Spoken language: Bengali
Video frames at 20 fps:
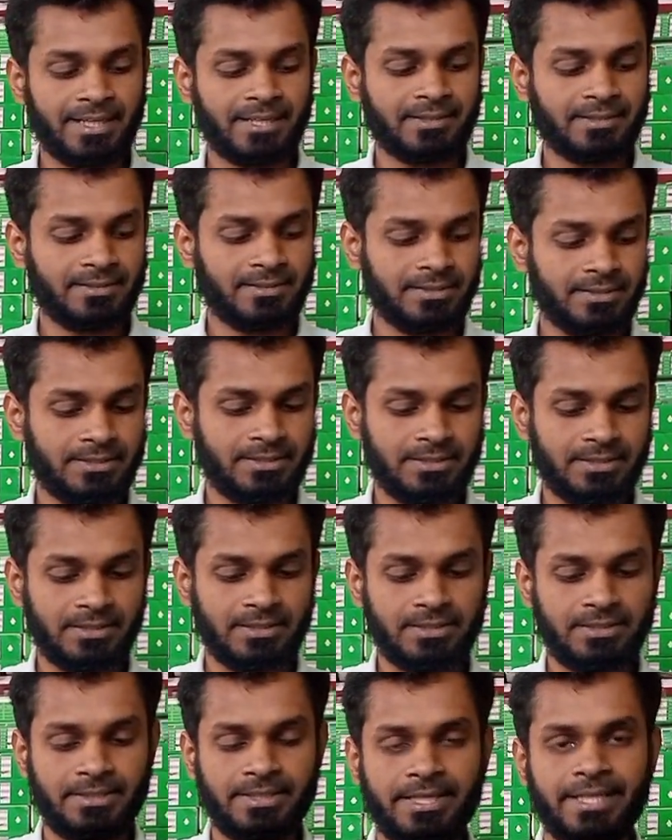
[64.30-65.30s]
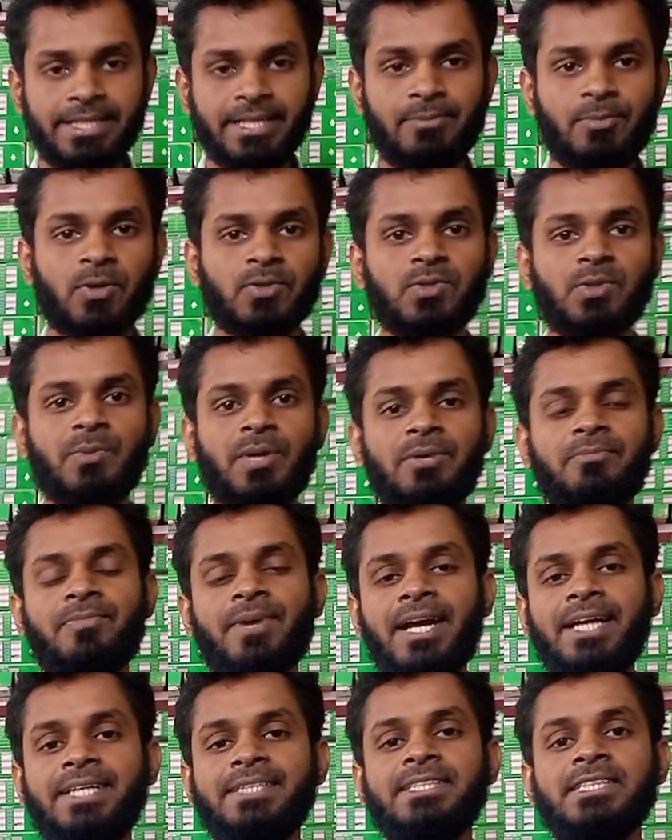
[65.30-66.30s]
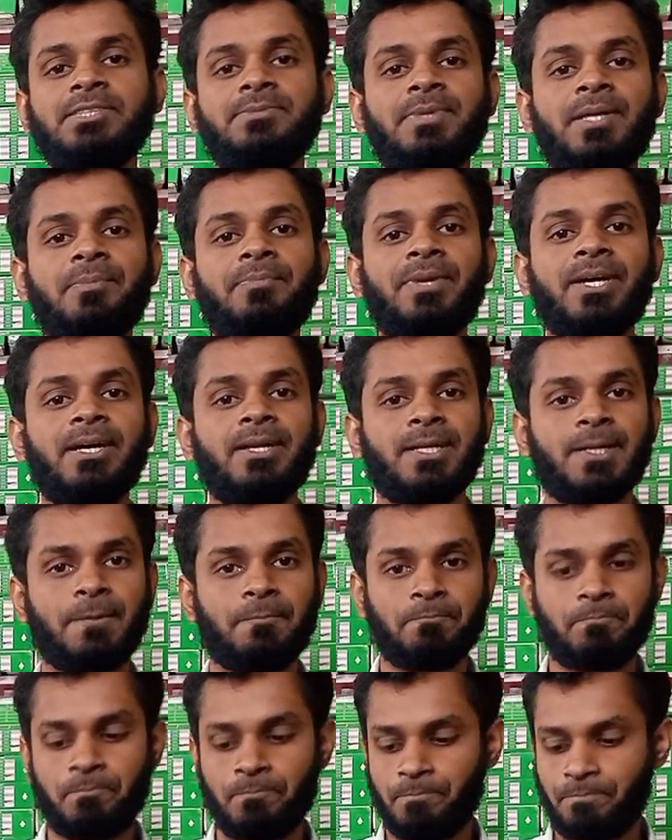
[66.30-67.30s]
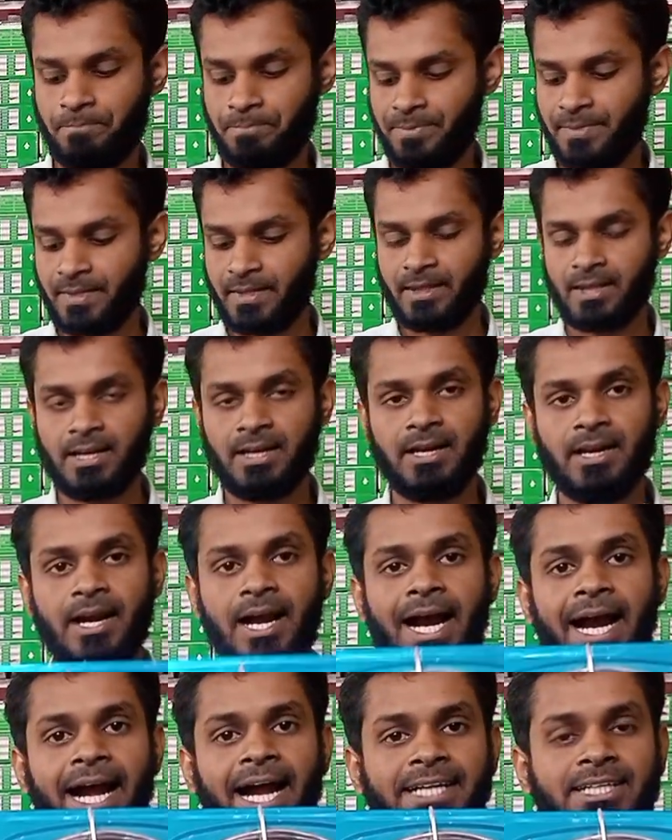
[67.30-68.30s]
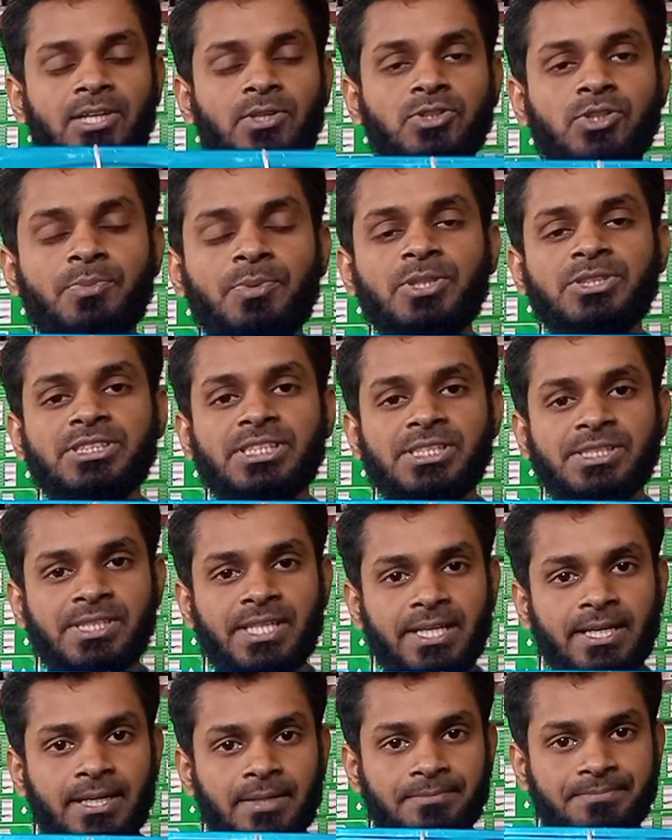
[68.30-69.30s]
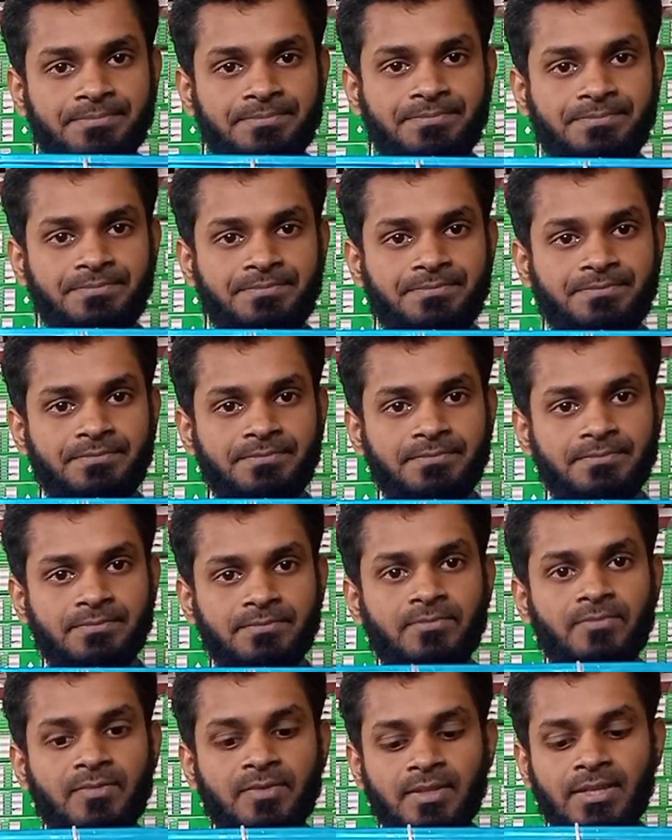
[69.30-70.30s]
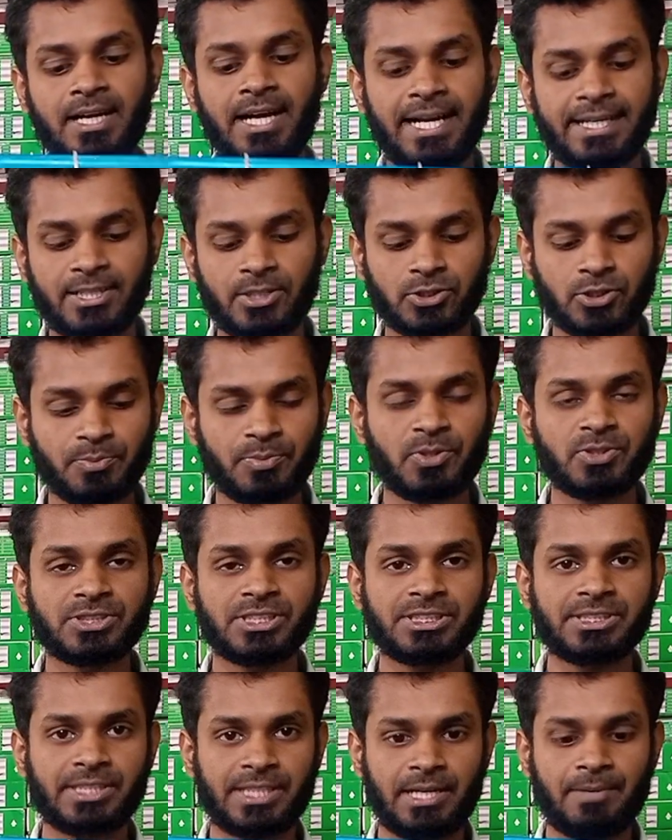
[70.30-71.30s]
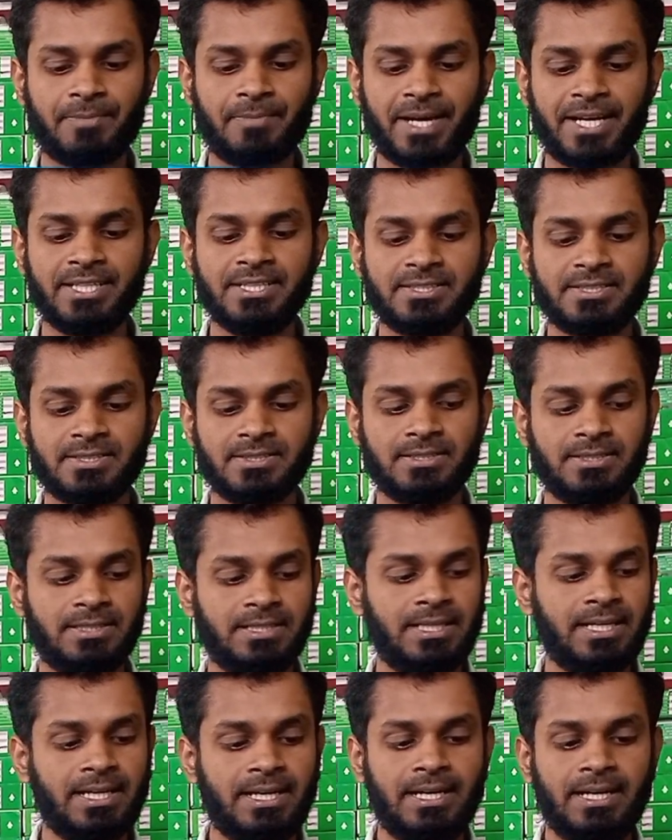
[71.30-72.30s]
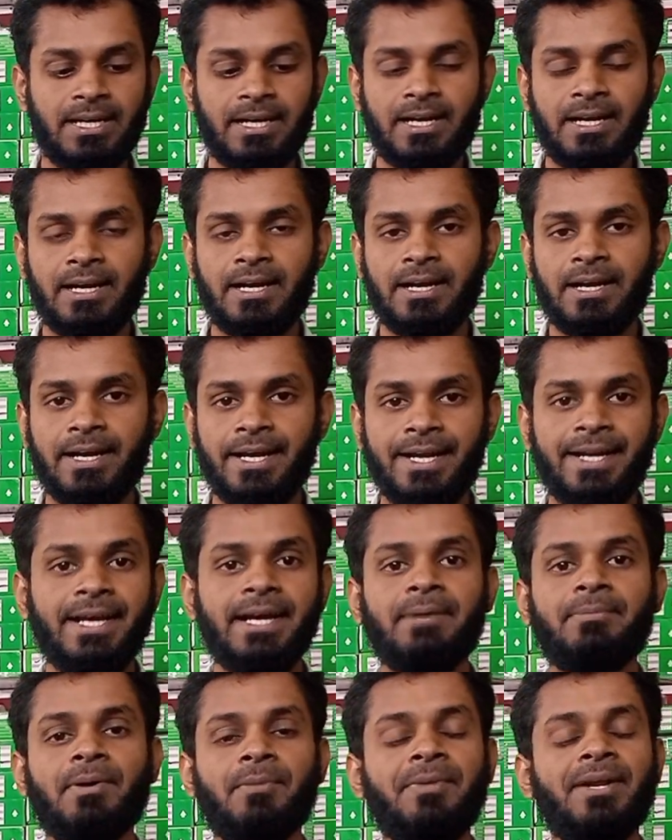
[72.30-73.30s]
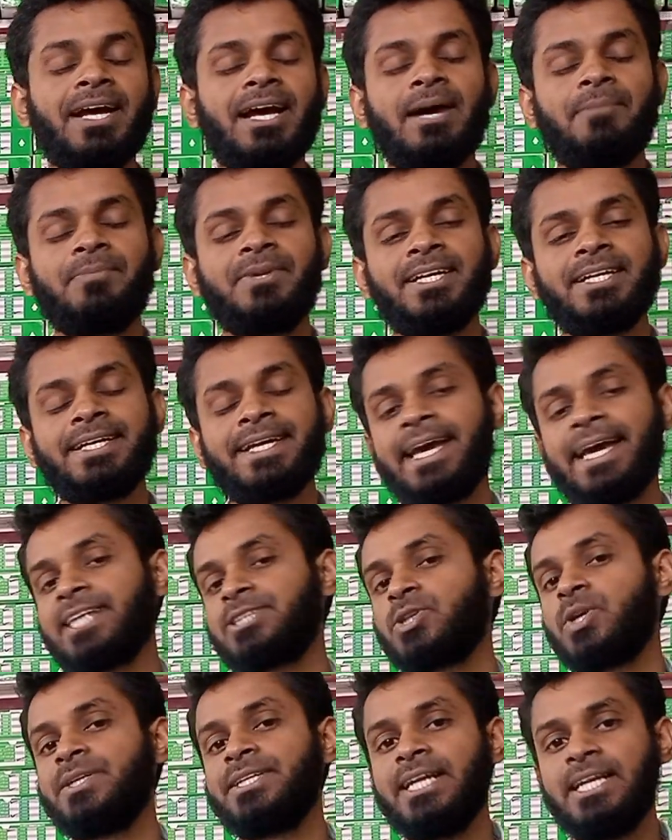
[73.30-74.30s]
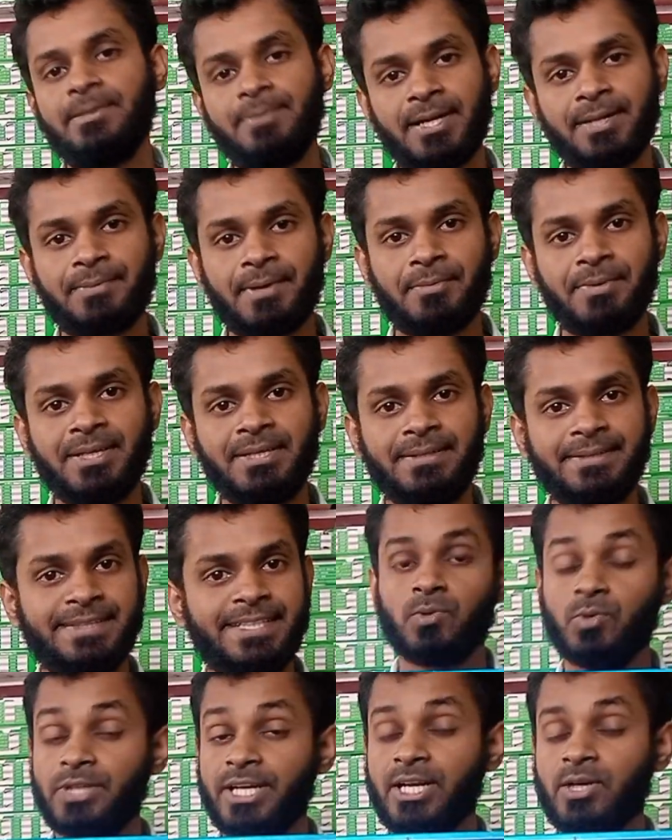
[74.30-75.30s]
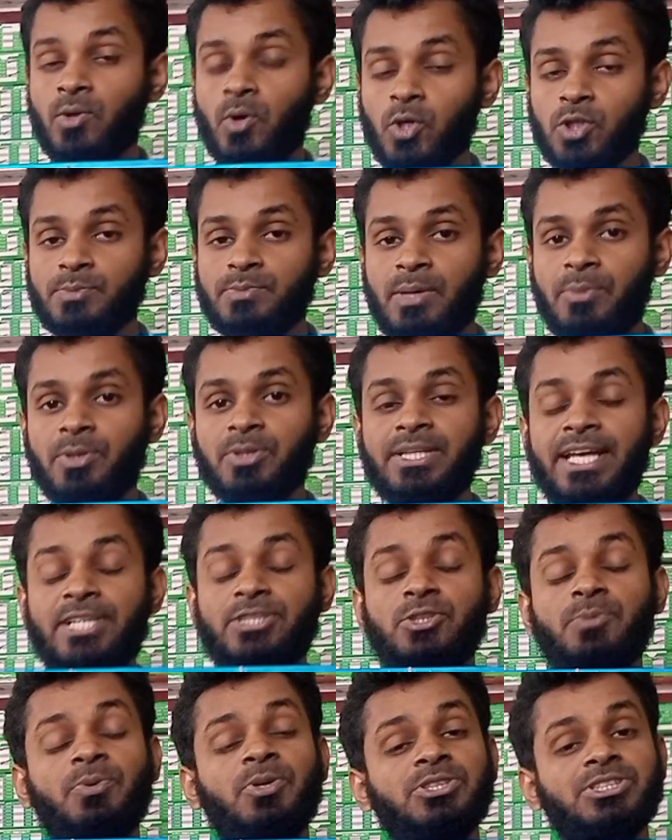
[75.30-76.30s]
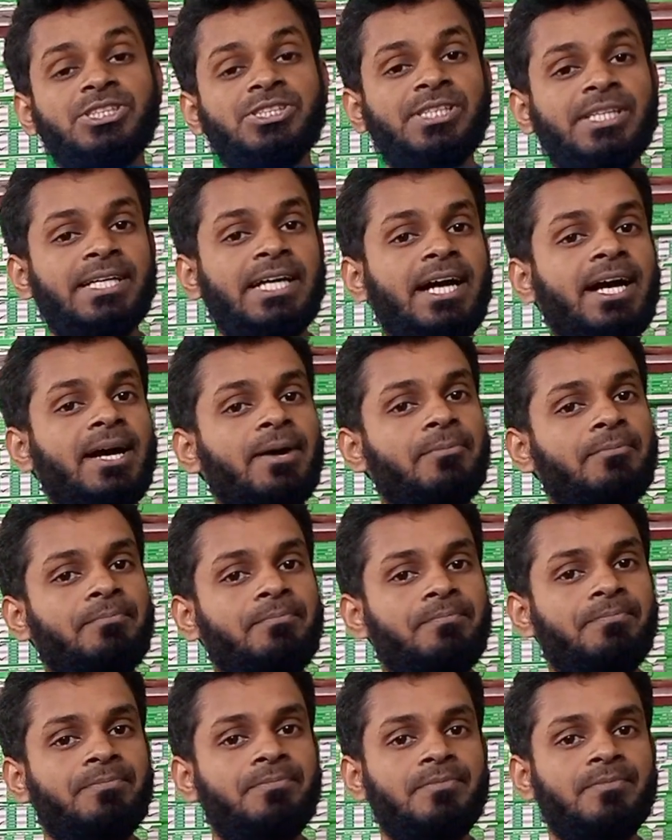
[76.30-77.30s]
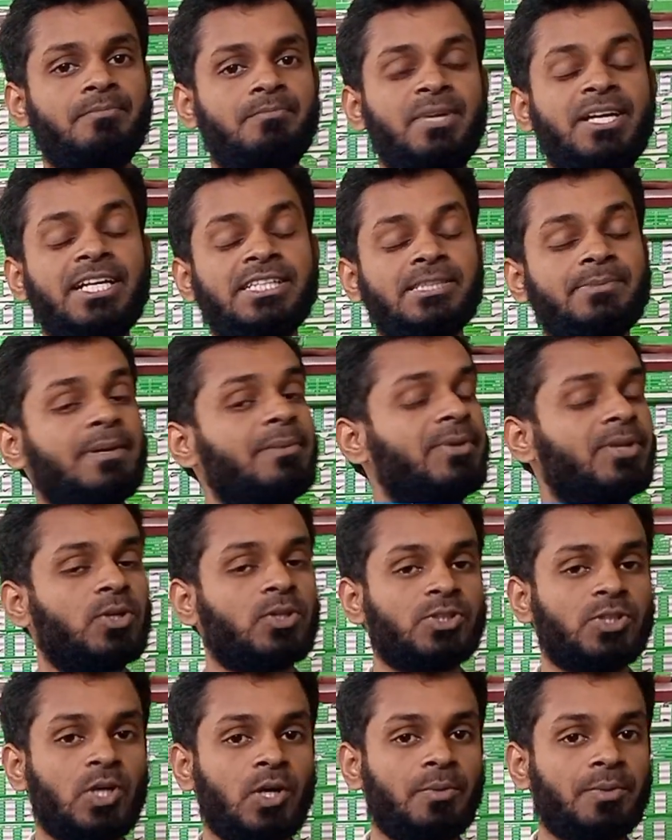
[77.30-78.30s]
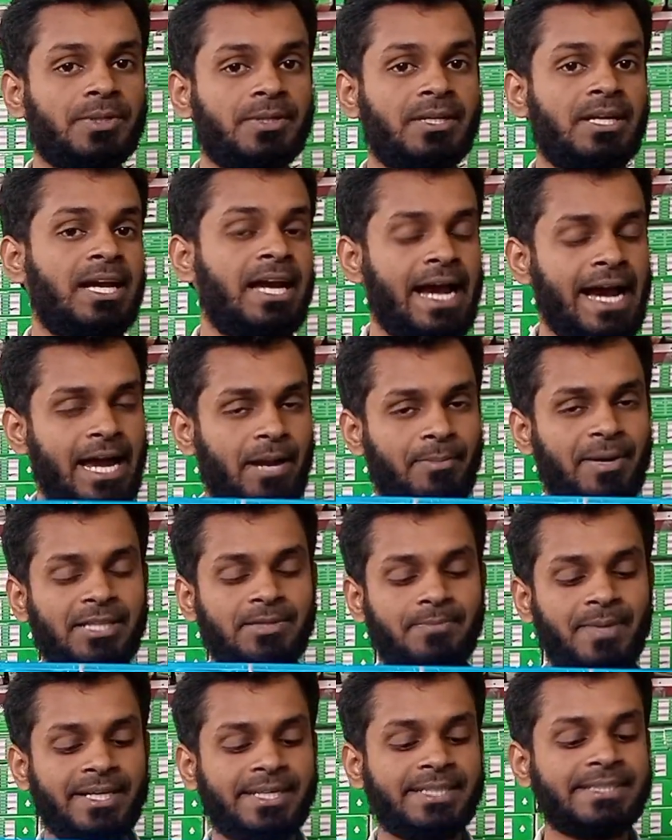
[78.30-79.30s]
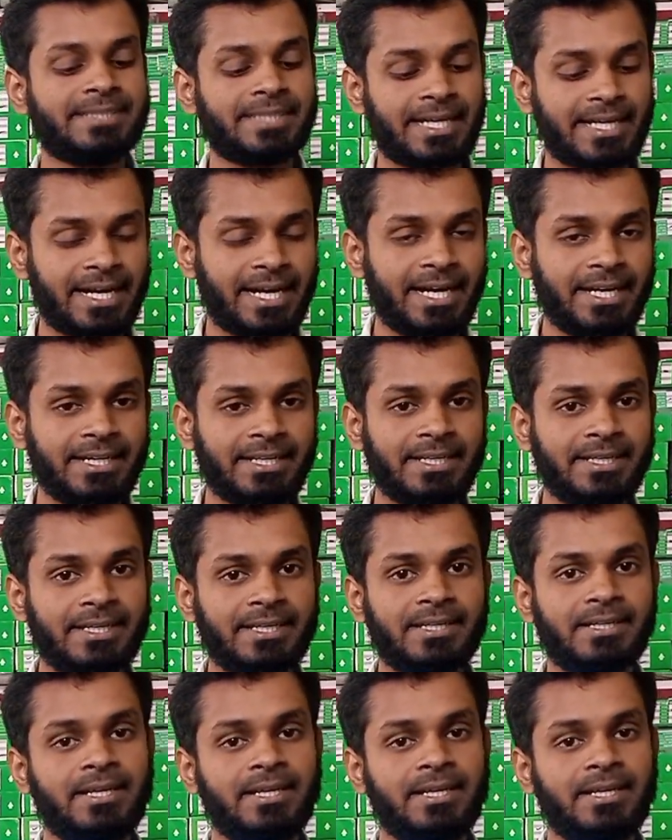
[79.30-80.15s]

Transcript: এটার এটা বর্তমান প্রাইস আসবে আপনার আঠারোশো পঞ্চাশ টাকা আঠারোশো পঞ্চাশ টাকা প্রাইস এটা পাবেন আপনি ক্যাশ অন ডেলিভারি পাবেন কুরিয়ার খরচ বাবদ একশো পঞ্চাশ টাকা বিকাশে পেমেন্ট করতে হবে আর বাদ বাকি টাকায়